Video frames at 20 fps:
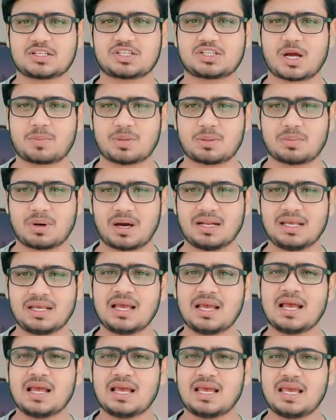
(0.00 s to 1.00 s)
छापेमारी
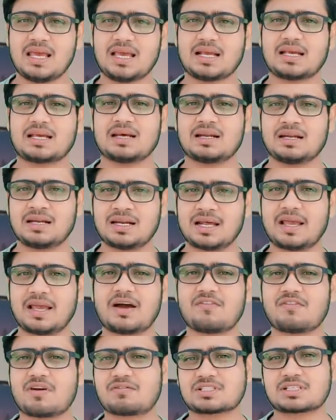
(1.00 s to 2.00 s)
एक नया
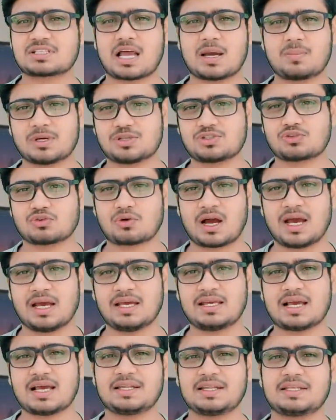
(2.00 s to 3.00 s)
व्यवसाय बन चुका
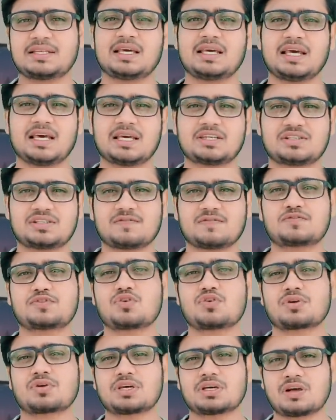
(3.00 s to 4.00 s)
है यानी कि
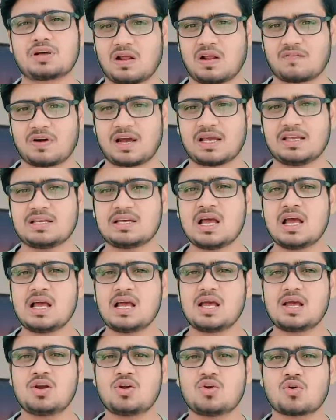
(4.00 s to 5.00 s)
एजेंसियों की कार्रवाई
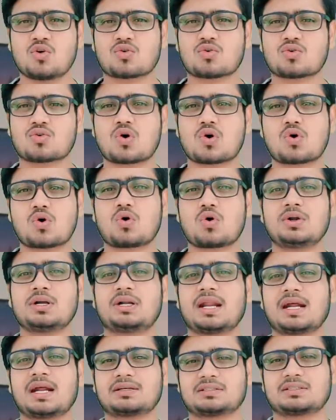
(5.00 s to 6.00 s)
इन लोगों को
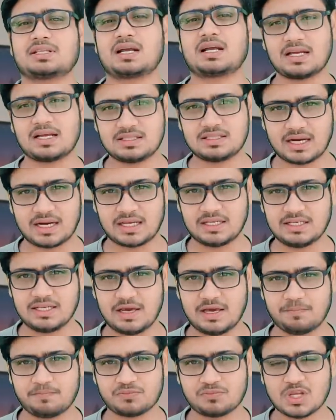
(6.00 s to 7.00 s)
कॉन्ट्रैक्ट दिखाई दे रही
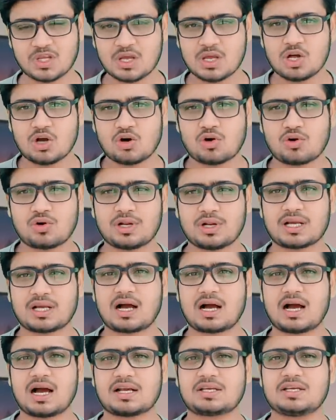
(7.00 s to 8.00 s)
है उन्होंने
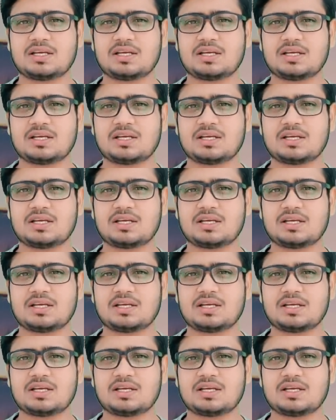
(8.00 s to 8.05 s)
कहा कि